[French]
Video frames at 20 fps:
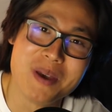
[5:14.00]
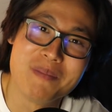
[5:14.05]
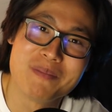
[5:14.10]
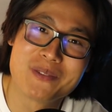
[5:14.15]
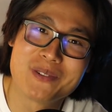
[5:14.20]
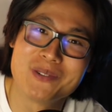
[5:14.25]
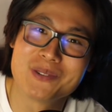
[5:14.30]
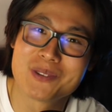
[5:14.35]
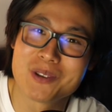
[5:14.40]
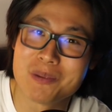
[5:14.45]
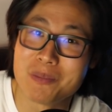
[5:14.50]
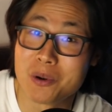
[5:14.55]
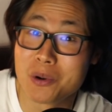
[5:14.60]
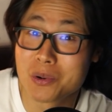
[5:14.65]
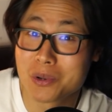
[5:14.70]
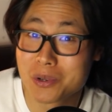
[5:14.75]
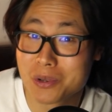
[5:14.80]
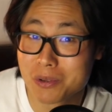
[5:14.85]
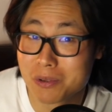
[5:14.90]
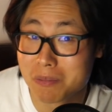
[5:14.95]
même compte en
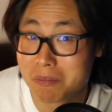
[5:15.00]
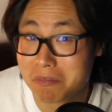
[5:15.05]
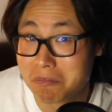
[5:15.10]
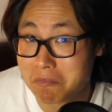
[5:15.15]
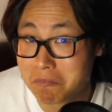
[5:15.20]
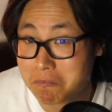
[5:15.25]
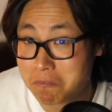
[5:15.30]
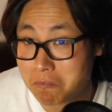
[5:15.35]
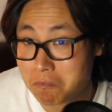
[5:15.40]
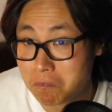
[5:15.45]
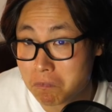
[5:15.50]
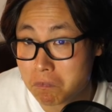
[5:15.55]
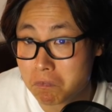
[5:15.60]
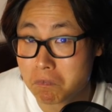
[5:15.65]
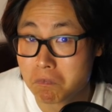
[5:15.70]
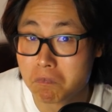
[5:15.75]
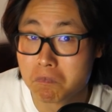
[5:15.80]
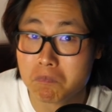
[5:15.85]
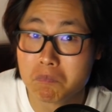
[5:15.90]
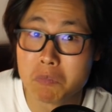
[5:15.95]
banque.
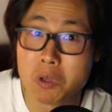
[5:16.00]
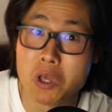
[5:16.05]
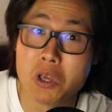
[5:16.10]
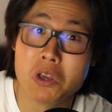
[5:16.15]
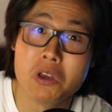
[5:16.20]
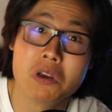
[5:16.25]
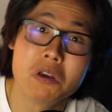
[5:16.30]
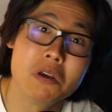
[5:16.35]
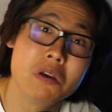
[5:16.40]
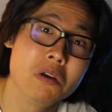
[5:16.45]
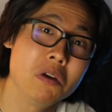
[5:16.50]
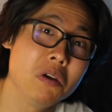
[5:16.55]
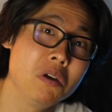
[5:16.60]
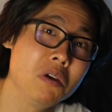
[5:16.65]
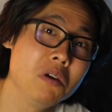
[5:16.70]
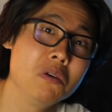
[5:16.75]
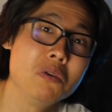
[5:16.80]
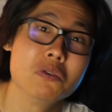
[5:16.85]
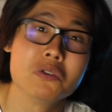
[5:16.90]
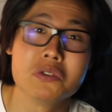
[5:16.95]

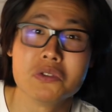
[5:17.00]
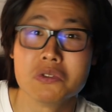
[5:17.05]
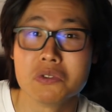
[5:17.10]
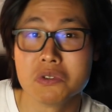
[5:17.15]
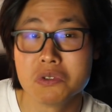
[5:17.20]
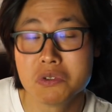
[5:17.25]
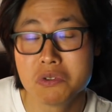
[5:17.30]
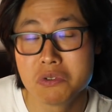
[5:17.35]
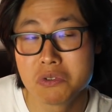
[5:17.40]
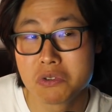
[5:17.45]
Et aussi,